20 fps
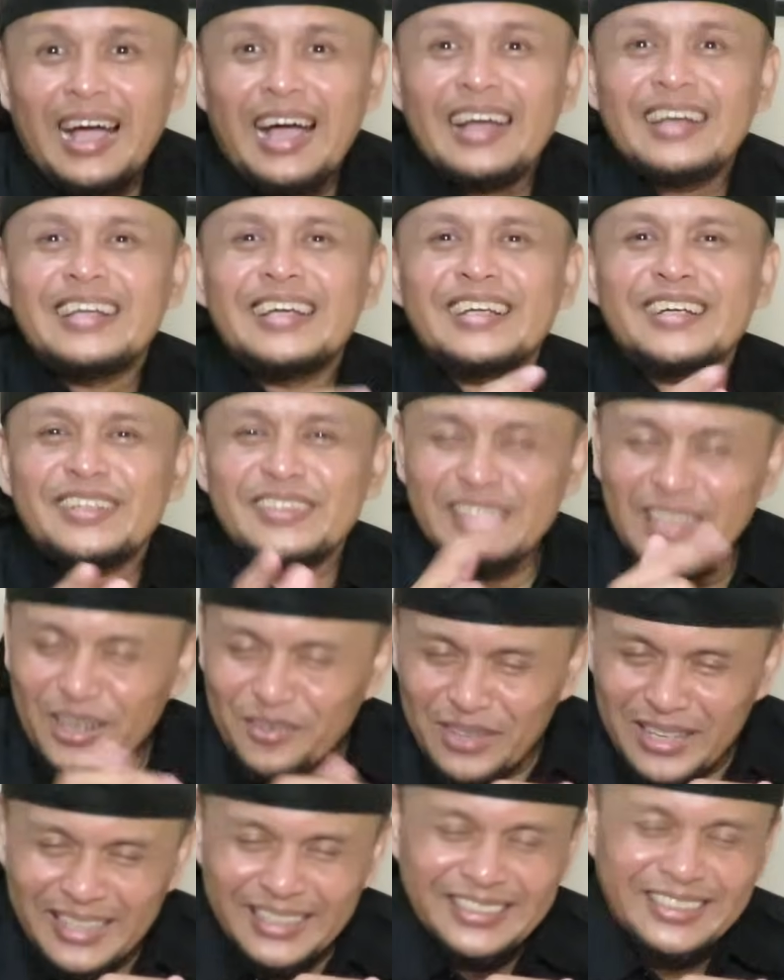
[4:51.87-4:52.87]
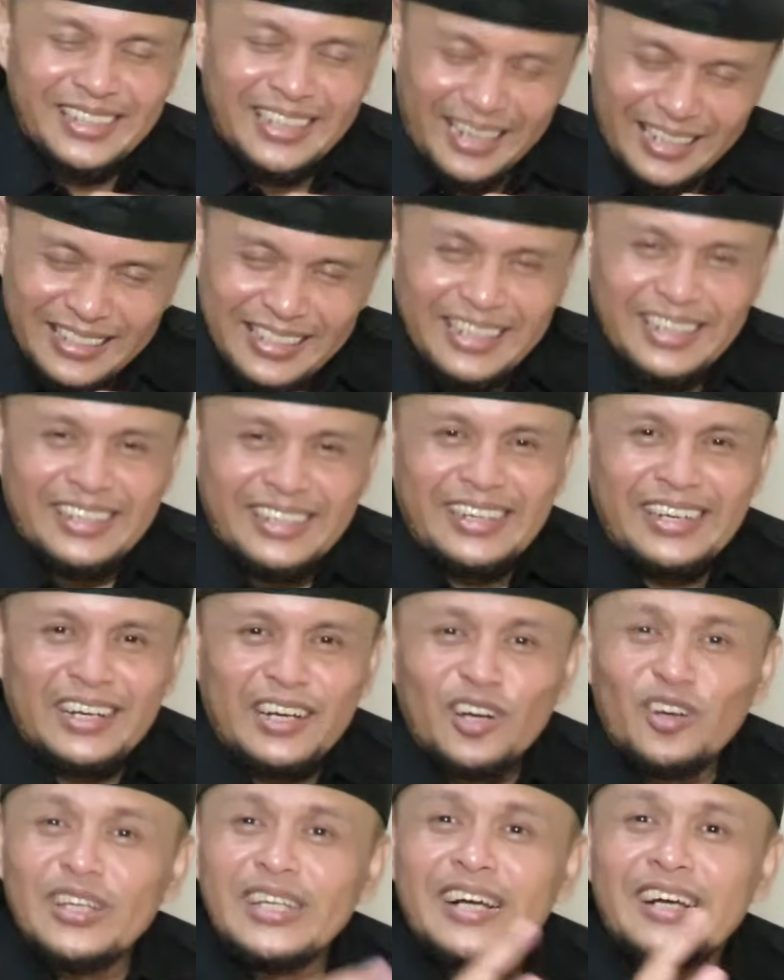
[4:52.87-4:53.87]
Ada yang ketawa kayak saya ada ya.
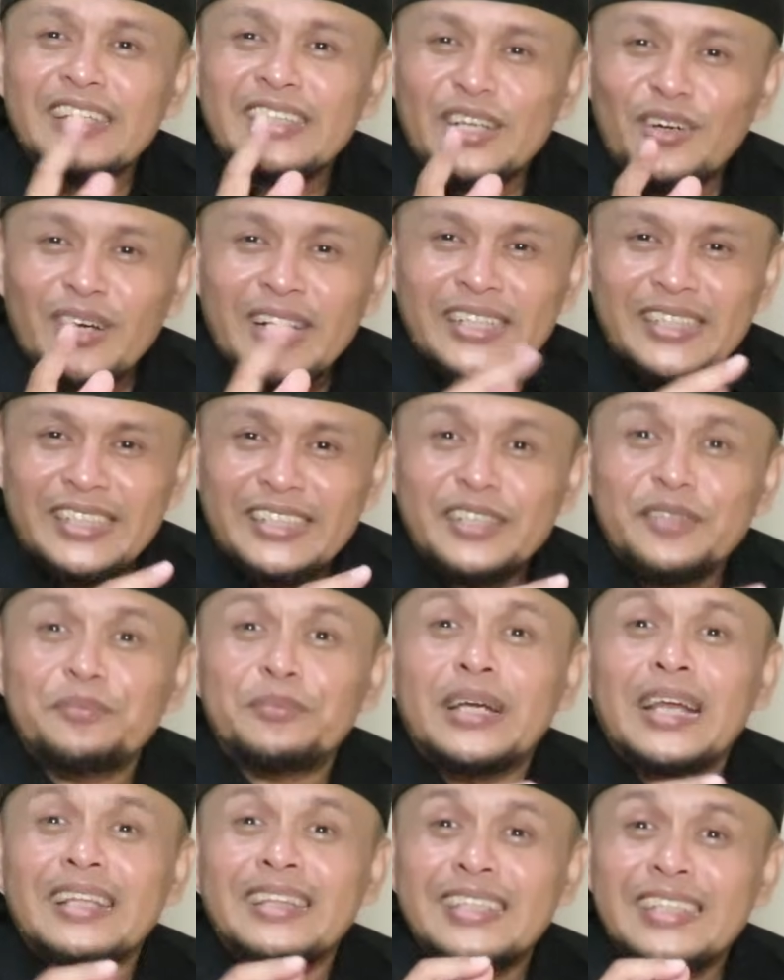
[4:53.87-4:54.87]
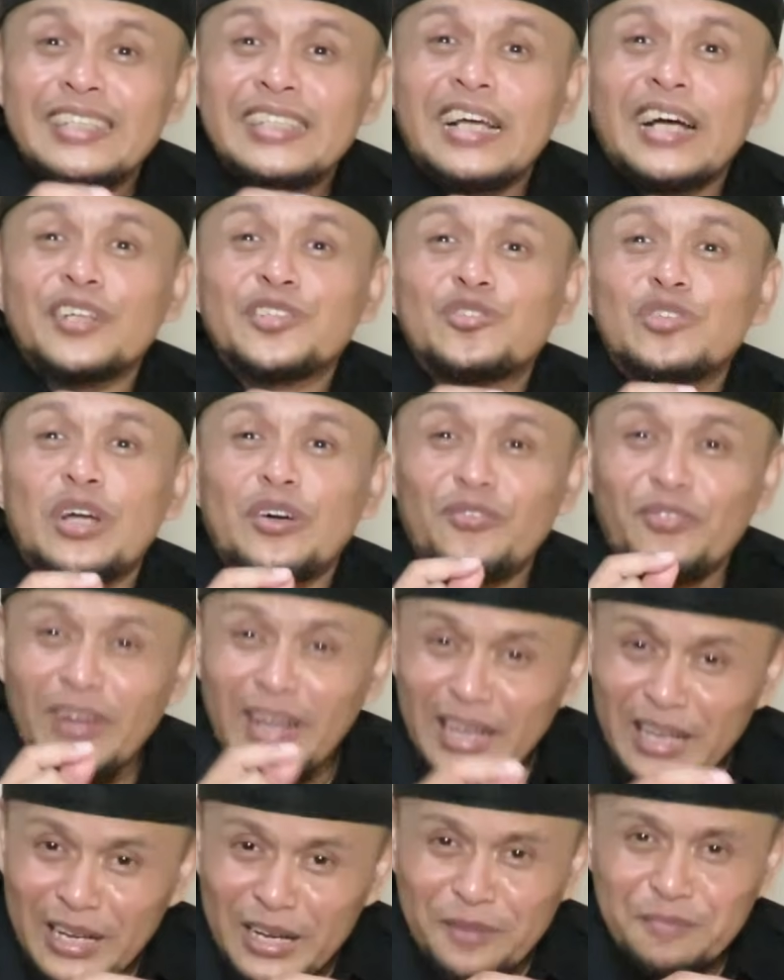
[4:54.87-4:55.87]
Kalau yang ketawa kata saya berarti yang sudah
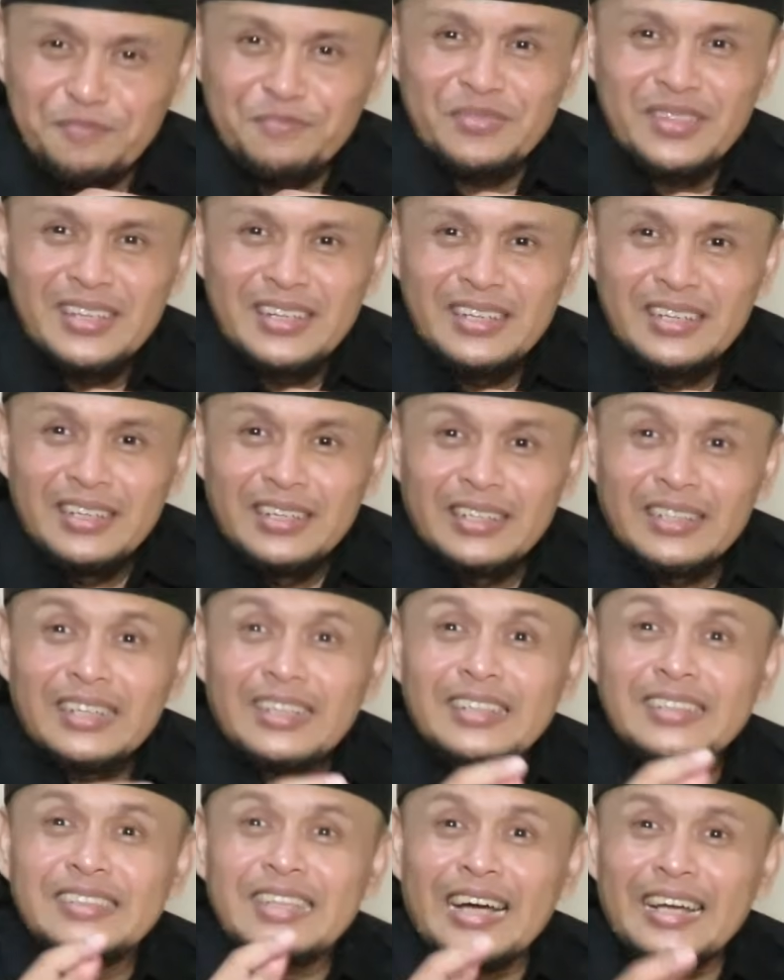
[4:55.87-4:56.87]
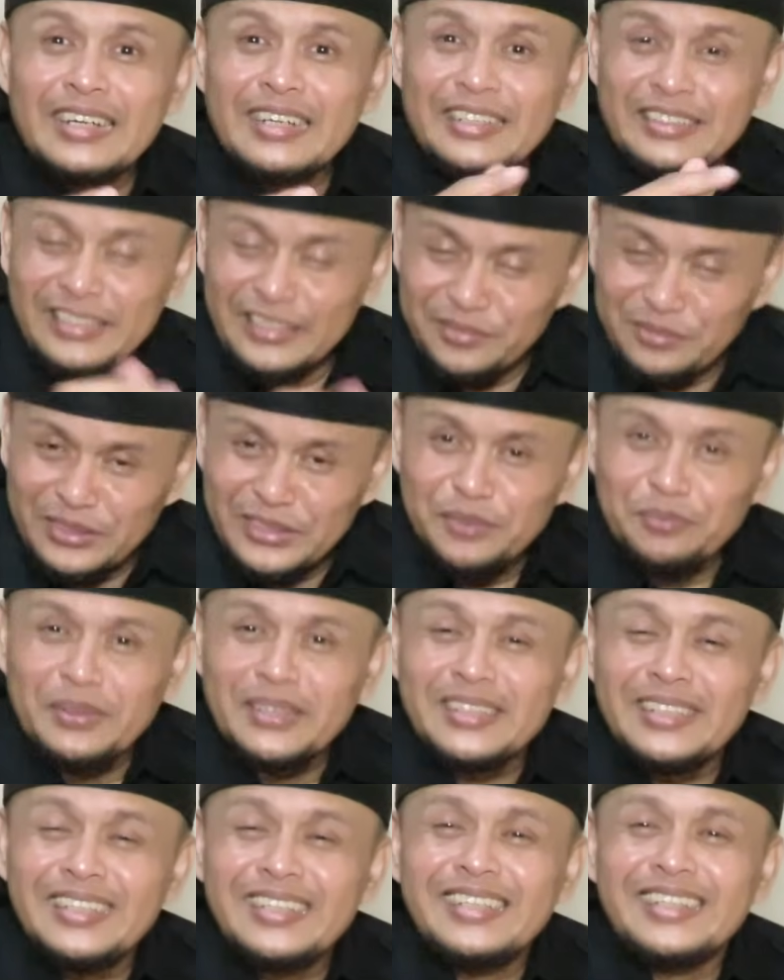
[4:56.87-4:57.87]
paham kerjaan dia saya yang
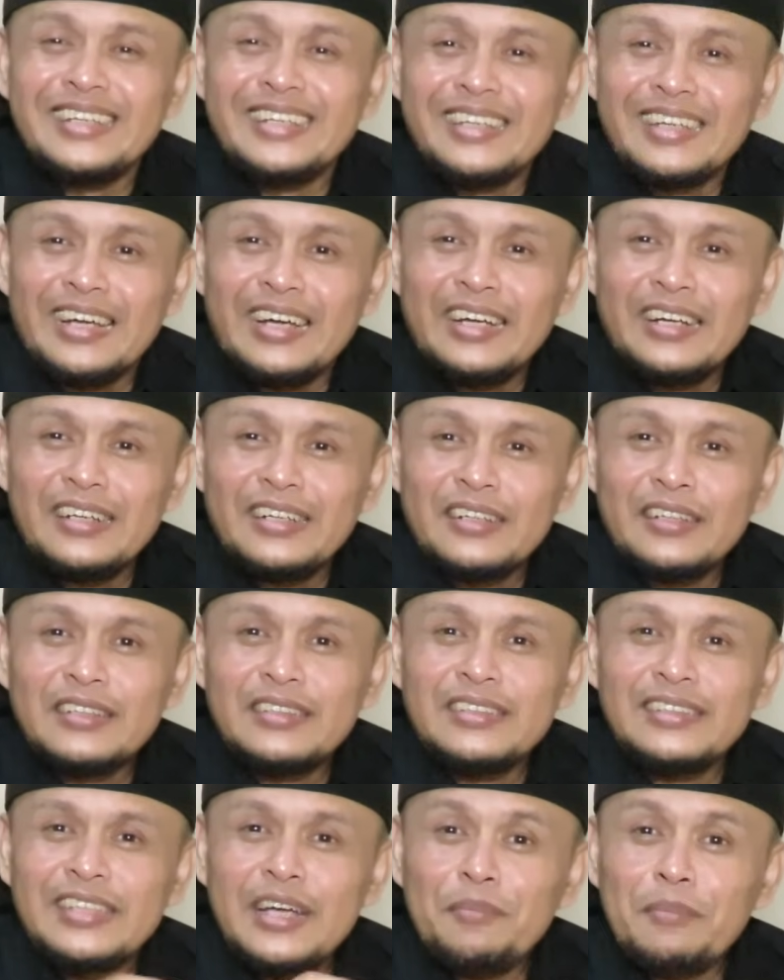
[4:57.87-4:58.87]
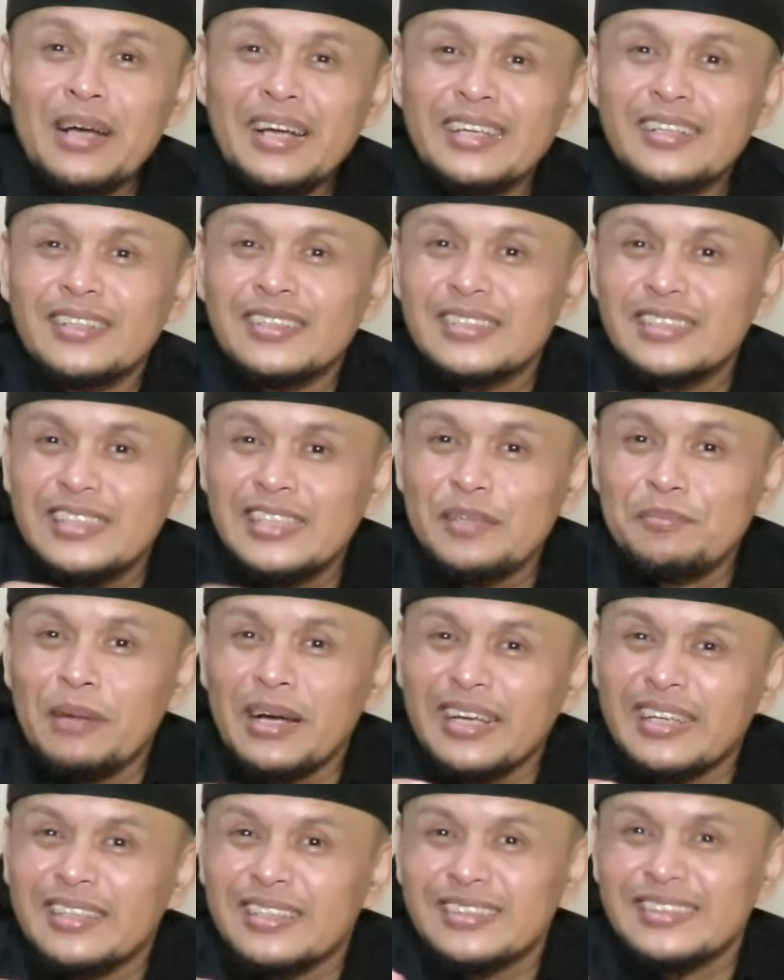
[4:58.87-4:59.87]
seperti ini ya dia makin kesini
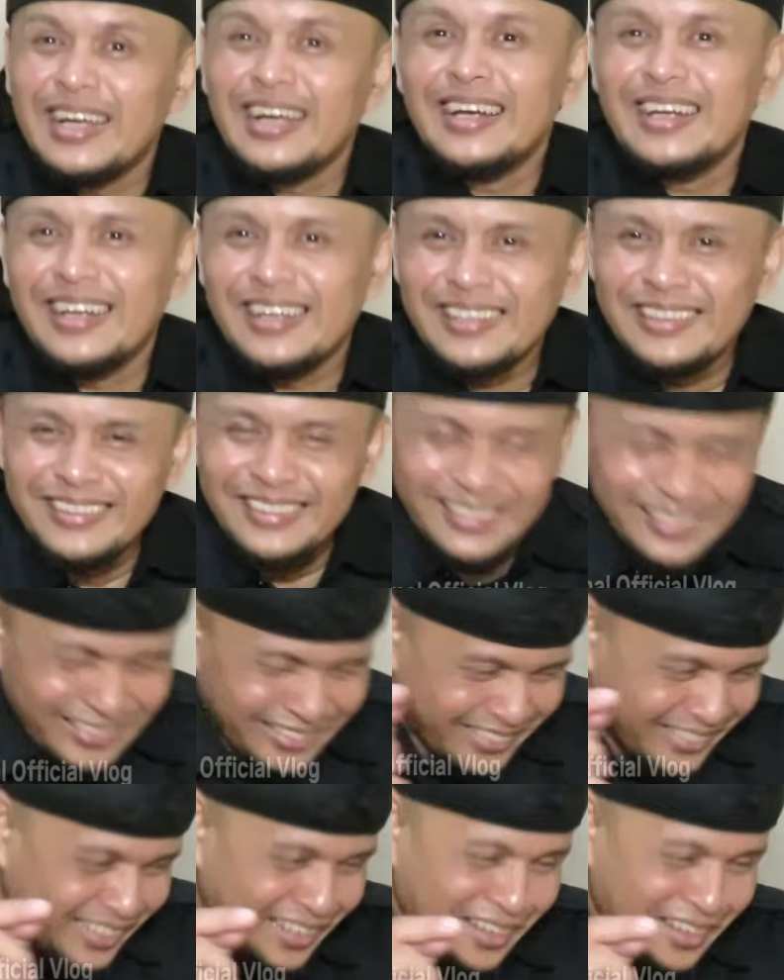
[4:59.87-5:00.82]
makin kesana gitu